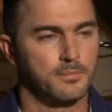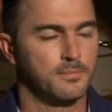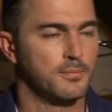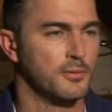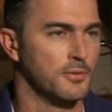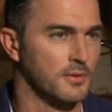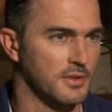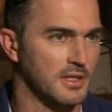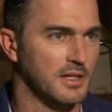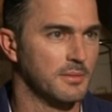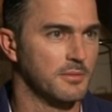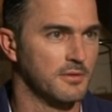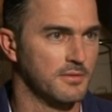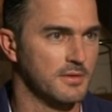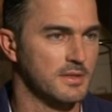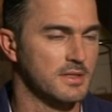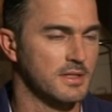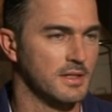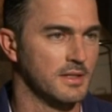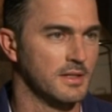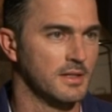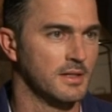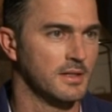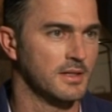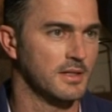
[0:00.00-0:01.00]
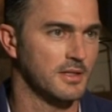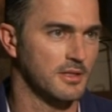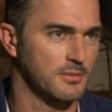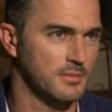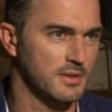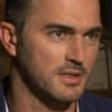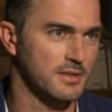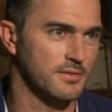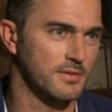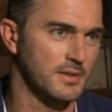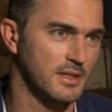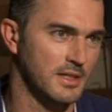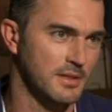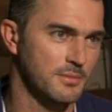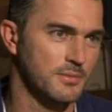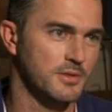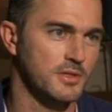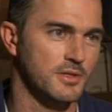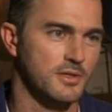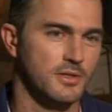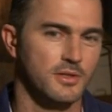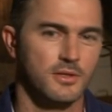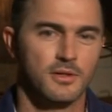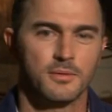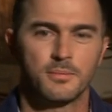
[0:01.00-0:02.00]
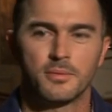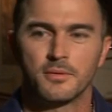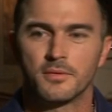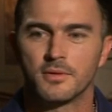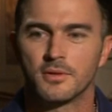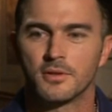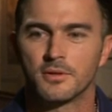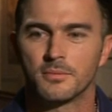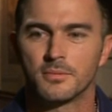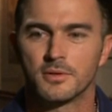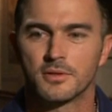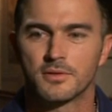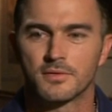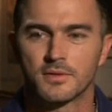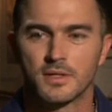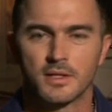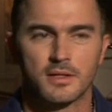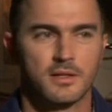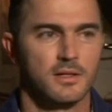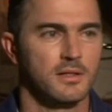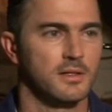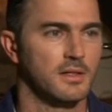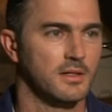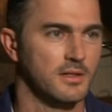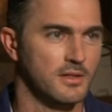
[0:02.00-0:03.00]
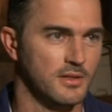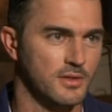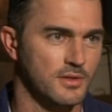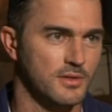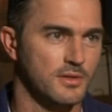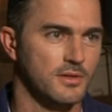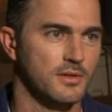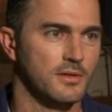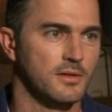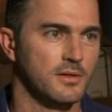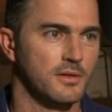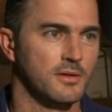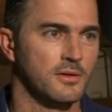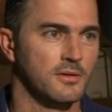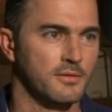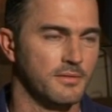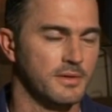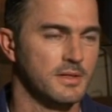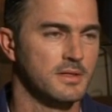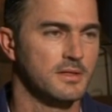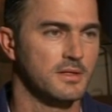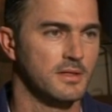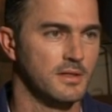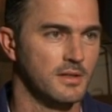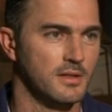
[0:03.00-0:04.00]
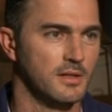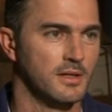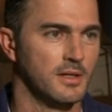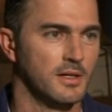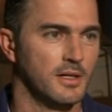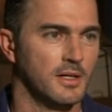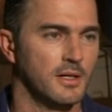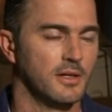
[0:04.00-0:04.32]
punktami widzenia, natomiast wydaje mi się, że to powinno być w takiej jakiejś e, konwencji